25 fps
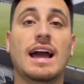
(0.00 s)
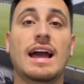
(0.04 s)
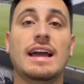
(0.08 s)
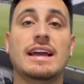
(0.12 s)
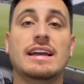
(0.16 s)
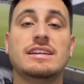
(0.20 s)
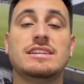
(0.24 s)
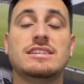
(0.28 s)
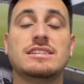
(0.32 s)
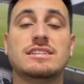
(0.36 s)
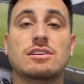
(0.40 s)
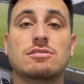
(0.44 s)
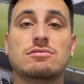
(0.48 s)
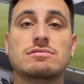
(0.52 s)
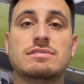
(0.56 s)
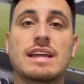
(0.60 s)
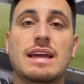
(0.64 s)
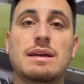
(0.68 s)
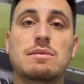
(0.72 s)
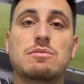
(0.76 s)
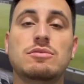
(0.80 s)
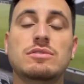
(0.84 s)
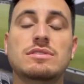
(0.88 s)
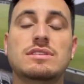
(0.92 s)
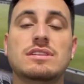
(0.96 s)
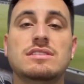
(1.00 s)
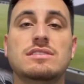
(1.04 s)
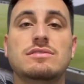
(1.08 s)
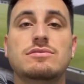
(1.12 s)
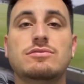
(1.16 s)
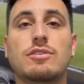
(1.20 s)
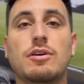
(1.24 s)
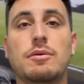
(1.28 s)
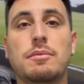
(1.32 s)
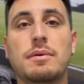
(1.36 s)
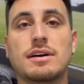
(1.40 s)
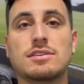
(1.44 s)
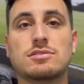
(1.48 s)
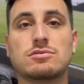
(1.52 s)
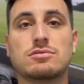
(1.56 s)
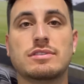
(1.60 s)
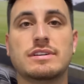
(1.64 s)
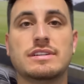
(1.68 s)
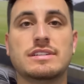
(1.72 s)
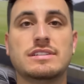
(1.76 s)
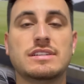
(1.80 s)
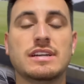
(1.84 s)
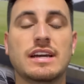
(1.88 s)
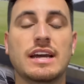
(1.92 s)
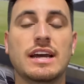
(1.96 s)
A gente não tem muitas
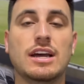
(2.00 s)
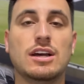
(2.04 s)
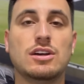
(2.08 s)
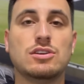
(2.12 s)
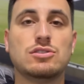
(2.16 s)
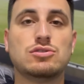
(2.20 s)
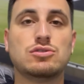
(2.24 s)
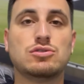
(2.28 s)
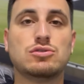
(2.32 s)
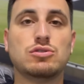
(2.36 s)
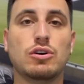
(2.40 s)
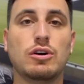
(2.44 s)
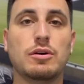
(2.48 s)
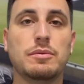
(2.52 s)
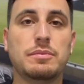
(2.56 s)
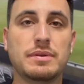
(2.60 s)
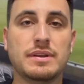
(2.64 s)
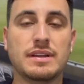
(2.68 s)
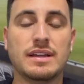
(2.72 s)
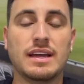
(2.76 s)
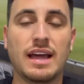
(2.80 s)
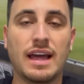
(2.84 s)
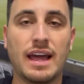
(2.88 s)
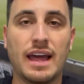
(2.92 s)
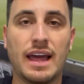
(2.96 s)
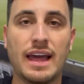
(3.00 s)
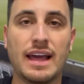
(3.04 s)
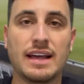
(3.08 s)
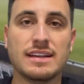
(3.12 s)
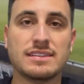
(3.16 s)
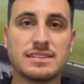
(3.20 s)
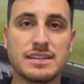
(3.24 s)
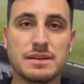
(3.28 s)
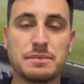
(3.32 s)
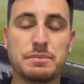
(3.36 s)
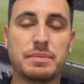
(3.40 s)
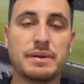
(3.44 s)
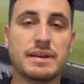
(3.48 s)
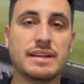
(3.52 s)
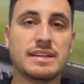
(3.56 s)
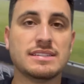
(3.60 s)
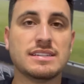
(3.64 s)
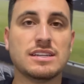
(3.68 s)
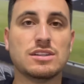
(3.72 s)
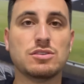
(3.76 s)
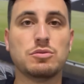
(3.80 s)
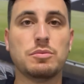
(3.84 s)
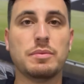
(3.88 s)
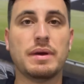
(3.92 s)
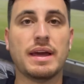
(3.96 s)
informações sobre essa
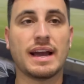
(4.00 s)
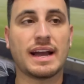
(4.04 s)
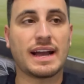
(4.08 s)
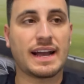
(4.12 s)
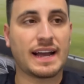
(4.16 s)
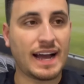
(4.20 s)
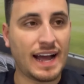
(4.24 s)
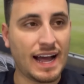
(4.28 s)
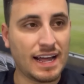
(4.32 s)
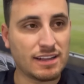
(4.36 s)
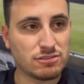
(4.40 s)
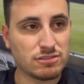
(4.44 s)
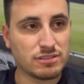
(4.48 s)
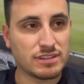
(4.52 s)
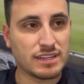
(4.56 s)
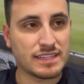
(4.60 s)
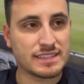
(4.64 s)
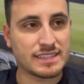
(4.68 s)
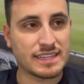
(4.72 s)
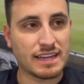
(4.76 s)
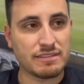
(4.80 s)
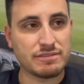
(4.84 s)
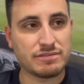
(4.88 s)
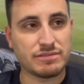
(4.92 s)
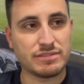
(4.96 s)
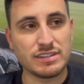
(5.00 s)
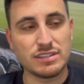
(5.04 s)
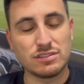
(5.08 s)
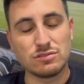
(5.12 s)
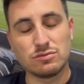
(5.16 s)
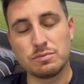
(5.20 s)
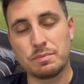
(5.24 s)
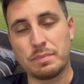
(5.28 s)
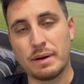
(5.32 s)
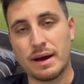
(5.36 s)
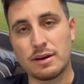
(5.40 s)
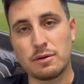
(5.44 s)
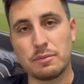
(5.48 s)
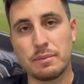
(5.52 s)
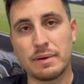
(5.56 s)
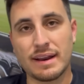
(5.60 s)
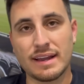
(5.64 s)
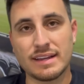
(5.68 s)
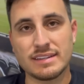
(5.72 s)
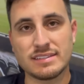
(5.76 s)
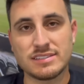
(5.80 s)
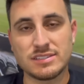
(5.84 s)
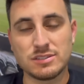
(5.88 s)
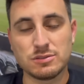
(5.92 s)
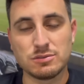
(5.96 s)
empresa no mercado, né? Tá vindo para o
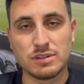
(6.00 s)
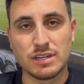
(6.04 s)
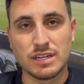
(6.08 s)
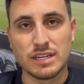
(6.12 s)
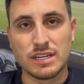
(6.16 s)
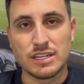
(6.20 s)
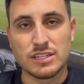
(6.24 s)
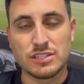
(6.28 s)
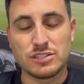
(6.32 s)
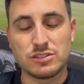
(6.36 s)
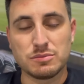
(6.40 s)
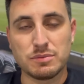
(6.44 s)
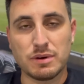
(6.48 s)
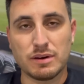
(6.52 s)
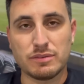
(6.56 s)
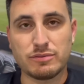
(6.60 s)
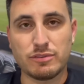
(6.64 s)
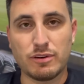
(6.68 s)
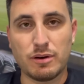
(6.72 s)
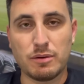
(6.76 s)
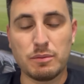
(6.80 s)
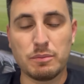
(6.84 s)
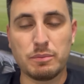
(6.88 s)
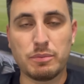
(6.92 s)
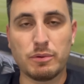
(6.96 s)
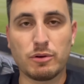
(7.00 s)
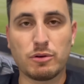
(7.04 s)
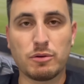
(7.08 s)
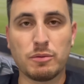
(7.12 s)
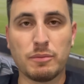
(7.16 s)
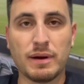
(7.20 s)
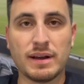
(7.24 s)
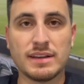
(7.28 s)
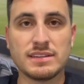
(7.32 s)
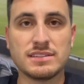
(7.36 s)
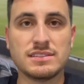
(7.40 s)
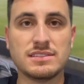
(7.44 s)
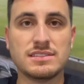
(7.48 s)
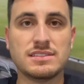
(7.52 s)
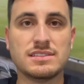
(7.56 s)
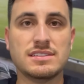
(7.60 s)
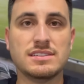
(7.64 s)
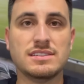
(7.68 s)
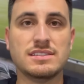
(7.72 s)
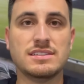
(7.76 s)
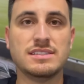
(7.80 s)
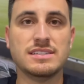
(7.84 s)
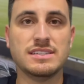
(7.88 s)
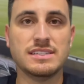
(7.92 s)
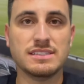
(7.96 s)
Brasil de uma forma um pouco mais
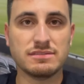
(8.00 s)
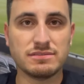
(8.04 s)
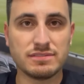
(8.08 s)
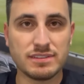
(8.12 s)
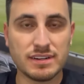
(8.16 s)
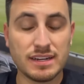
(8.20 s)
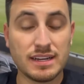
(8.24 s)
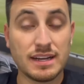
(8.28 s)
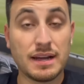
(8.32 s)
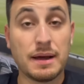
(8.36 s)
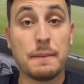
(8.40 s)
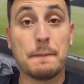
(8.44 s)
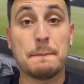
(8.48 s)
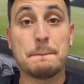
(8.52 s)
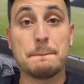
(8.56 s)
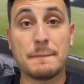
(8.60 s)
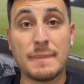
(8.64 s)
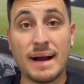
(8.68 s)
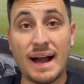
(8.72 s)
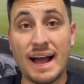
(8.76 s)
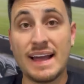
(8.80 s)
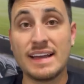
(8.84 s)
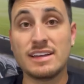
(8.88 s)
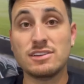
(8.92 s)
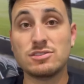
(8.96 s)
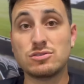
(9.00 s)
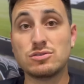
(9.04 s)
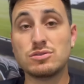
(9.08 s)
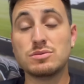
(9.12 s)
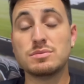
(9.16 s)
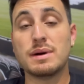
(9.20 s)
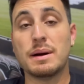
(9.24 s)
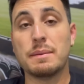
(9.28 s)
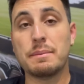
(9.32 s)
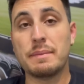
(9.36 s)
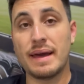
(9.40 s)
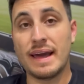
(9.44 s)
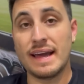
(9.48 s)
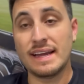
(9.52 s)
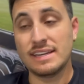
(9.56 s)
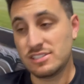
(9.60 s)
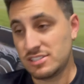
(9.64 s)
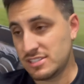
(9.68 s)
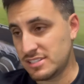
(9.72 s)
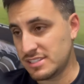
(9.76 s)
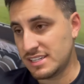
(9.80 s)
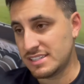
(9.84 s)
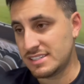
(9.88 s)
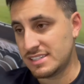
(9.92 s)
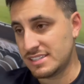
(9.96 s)
incisiva, mais uma
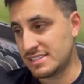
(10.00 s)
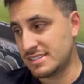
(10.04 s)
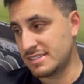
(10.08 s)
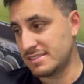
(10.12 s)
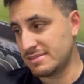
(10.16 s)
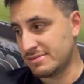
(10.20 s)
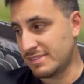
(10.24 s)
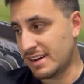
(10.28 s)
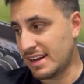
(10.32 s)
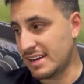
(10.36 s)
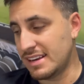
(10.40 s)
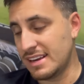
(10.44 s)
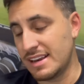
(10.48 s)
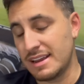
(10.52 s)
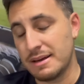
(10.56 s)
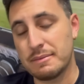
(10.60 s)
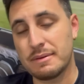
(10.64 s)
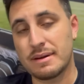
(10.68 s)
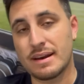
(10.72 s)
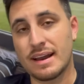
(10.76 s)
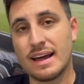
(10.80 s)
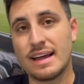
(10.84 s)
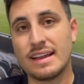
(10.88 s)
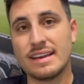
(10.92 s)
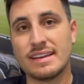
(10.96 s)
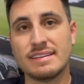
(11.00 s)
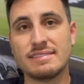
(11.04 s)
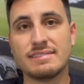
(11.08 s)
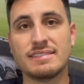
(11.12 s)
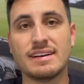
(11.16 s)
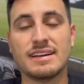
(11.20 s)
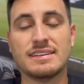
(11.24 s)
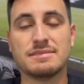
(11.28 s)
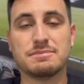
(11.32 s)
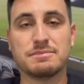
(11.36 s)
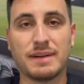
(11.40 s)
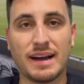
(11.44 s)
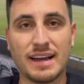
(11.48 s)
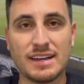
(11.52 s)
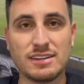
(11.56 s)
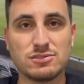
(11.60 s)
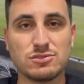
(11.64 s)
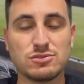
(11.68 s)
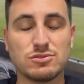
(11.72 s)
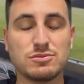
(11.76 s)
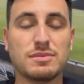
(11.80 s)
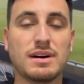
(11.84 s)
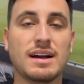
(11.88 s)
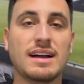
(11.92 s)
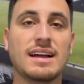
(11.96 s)
bet, né? A gente vale lembrar, né?
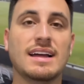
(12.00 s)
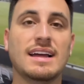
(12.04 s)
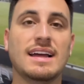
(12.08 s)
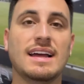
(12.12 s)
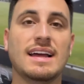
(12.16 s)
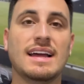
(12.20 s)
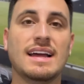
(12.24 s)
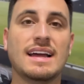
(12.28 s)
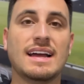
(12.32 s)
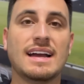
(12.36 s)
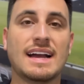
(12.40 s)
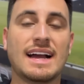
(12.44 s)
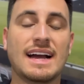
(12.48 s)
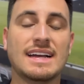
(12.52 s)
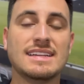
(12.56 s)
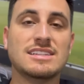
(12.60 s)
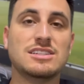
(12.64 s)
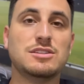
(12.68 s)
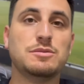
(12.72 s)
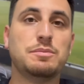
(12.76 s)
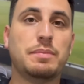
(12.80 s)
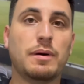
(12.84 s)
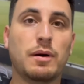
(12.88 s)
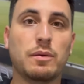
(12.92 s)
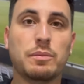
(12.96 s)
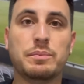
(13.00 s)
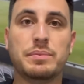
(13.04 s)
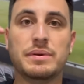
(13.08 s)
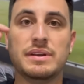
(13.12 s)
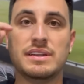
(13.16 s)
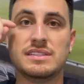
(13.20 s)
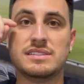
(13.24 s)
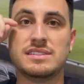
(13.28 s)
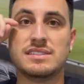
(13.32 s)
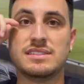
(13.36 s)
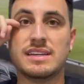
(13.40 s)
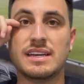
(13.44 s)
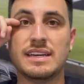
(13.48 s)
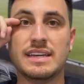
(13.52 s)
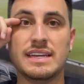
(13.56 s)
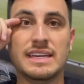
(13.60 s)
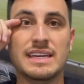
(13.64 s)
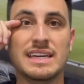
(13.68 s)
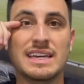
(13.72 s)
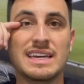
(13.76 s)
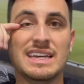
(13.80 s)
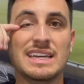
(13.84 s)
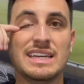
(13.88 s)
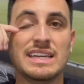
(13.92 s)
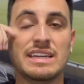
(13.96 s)
Mais uma casa de palpites
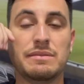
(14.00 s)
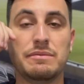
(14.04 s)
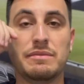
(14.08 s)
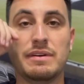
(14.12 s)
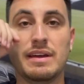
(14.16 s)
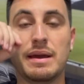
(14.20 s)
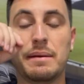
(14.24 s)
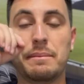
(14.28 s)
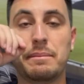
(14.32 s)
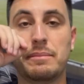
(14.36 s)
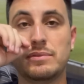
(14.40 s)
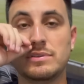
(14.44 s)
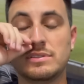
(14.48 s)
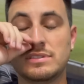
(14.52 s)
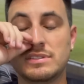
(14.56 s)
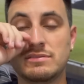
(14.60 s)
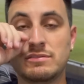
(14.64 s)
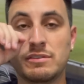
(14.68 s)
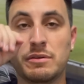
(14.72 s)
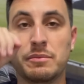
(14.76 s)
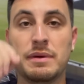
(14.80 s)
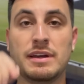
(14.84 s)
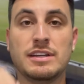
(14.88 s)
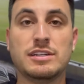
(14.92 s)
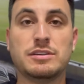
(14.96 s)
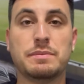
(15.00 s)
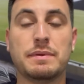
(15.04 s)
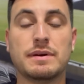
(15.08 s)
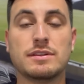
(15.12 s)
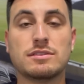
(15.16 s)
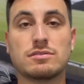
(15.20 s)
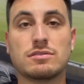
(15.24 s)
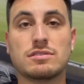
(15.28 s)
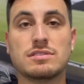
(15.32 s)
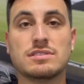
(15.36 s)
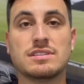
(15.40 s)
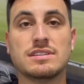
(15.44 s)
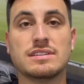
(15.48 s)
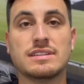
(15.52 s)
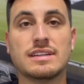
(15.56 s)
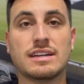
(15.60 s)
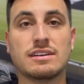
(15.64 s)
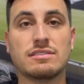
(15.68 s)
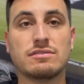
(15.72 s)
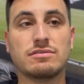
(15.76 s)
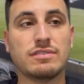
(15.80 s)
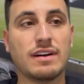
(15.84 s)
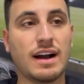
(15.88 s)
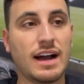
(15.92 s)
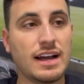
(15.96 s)
aí que venha possivelmente patrocinar
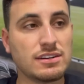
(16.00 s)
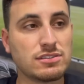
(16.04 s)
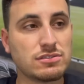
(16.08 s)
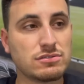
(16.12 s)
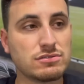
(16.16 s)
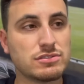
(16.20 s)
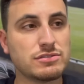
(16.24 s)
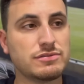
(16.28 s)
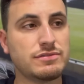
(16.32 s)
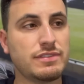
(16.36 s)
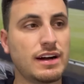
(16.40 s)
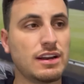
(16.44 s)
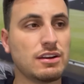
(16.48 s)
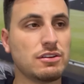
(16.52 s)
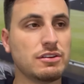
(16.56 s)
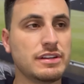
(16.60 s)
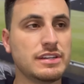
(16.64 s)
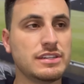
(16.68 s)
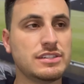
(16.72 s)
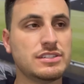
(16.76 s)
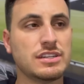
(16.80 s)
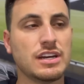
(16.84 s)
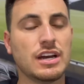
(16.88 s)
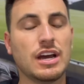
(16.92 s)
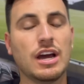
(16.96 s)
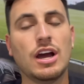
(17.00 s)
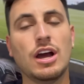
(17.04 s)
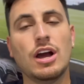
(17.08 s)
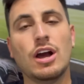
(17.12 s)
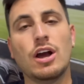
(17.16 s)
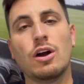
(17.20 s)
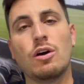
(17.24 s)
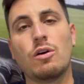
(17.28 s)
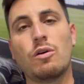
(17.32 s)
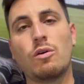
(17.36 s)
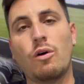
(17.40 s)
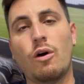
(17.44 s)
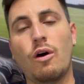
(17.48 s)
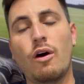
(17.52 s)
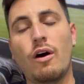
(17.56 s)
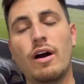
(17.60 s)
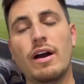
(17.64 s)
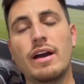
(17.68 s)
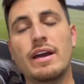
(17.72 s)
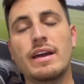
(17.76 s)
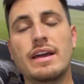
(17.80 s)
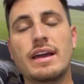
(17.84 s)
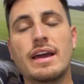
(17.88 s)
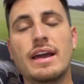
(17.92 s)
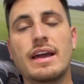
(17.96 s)
o Vasco. Os valores
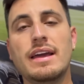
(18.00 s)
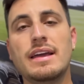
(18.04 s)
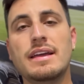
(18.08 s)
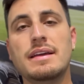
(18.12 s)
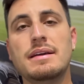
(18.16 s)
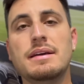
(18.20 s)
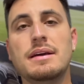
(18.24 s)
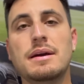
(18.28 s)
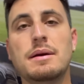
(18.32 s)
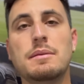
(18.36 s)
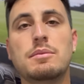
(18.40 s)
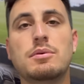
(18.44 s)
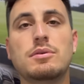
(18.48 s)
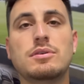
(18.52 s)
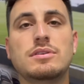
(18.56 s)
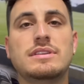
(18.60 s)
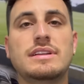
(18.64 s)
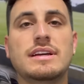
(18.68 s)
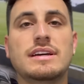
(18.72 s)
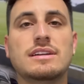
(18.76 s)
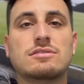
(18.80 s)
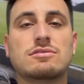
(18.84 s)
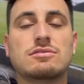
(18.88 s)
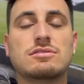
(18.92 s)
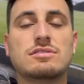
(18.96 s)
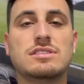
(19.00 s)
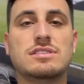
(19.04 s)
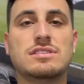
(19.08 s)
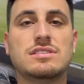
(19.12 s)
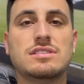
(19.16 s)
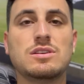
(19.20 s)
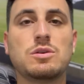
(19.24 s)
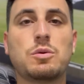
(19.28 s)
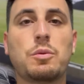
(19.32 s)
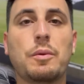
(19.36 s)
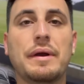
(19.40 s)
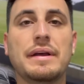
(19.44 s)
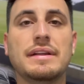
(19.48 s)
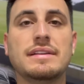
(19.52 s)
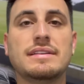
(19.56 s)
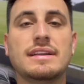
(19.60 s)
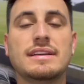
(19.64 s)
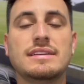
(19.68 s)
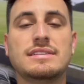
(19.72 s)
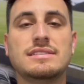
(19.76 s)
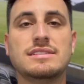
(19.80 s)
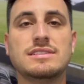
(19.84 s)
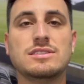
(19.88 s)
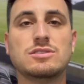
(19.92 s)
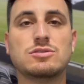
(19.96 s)
correm aí por dentro de
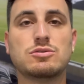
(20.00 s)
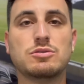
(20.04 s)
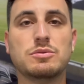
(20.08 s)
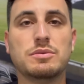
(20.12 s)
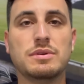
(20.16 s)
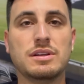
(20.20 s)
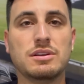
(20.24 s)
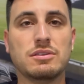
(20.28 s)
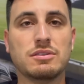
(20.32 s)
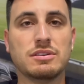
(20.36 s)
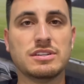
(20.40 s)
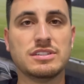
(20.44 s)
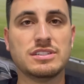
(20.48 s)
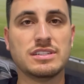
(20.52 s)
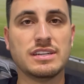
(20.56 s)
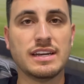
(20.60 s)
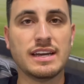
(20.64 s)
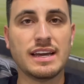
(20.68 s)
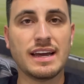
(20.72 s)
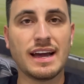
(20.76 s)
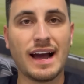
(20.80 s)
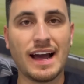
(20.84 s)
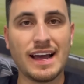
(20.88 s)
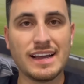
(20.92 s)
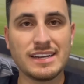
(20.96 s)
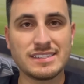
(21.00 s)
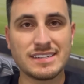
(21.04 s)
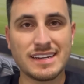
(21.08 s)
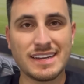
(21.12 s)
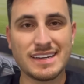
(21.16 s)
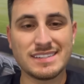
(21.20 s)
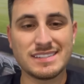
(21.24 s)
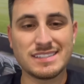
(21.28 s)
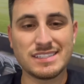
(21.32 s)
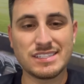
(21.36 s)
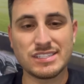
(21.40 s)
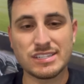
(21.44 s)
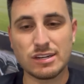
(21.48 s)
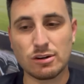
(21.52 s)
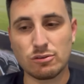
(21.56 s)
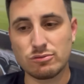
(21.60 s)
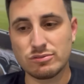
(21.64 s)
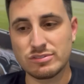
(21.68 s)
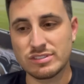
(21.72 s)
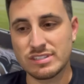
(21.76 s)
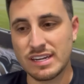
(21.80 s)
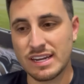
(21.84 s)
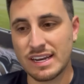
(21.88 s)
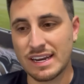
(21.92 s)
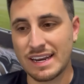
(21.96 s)
55 milhões de reais. Já existe
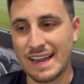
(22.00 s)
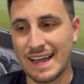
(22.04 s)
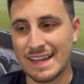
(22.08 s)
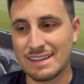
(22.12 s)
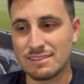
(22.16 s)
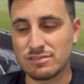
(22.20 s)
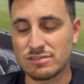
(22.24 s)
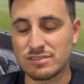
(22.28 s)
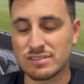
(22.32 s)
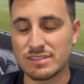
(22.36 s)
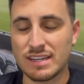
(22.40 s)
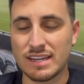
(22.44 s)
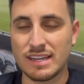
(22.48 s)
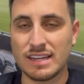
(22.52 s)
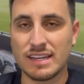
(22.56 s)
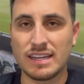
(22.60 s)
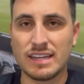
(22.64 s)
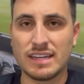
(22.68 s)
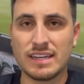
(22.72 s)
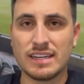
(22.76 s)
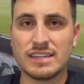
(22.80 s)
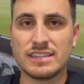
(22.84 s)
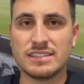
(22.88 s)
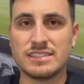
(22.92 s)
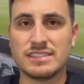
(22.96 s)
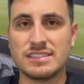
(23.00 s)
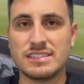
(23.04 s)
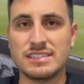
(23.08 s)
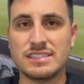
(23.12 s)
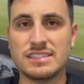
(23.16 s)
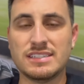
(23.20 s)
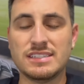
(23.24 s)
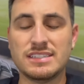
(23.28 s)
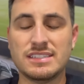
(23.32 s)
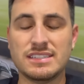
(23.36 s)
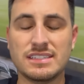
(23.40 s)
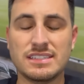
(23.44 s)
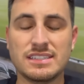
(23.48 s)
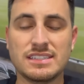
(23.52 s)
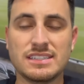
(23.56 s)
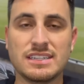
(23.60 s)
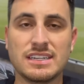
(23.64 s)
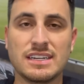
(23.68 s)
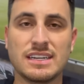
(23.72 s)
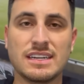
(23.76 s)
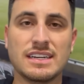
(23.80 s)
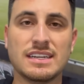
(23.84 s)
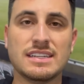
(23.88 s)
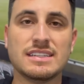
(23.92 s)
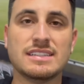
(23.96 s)
alguns relatos, né? De
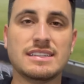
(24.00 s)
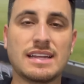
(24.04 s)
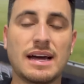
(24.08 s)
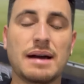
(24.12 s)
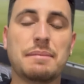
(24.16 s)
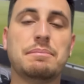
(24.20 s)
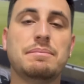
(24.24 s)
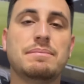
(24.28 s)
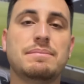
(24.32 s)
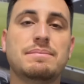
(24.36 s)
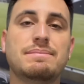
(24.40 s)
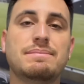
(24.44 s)
das